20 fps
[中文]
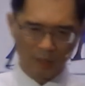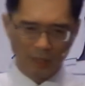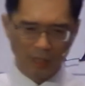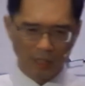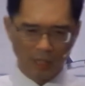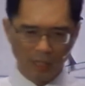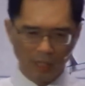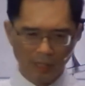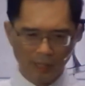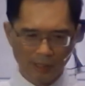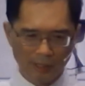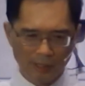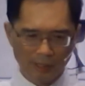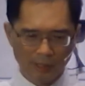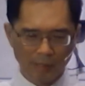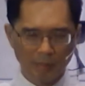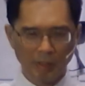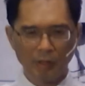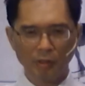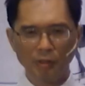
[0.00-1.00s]
啊，
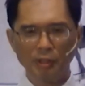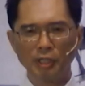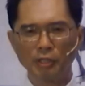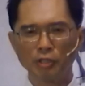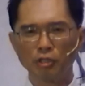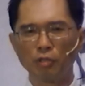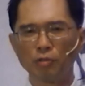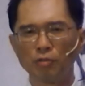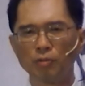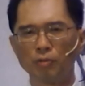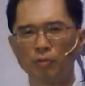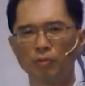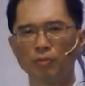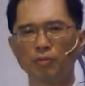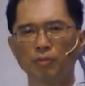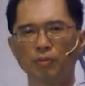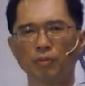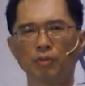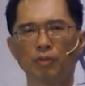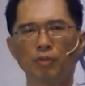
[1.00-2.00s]
那么有一天中午。
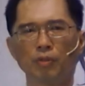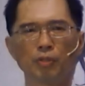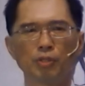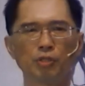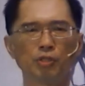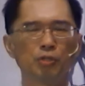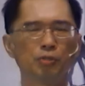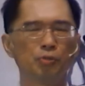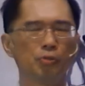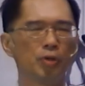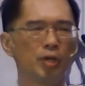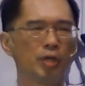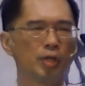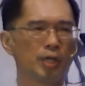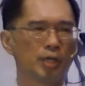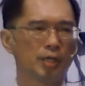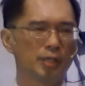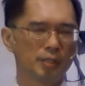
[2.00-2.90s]
我就约了